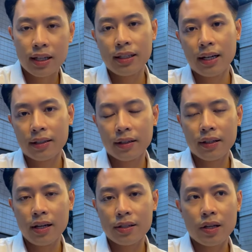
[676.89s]
tất nhiên là thời
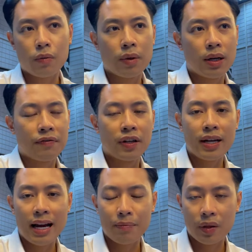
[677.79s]
tiết ở trong ờ, phía
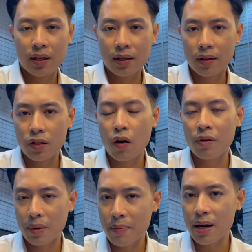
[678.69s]
nam thì so
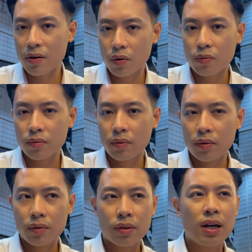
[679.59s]
với miền bắc nó cũng
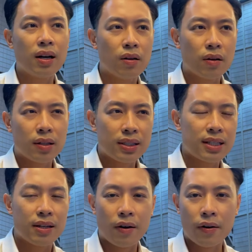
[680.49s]
đỡ có cái
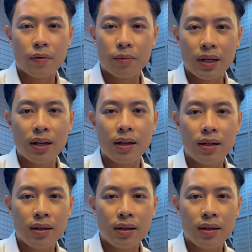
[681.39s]
gì đó nó cũng đỡ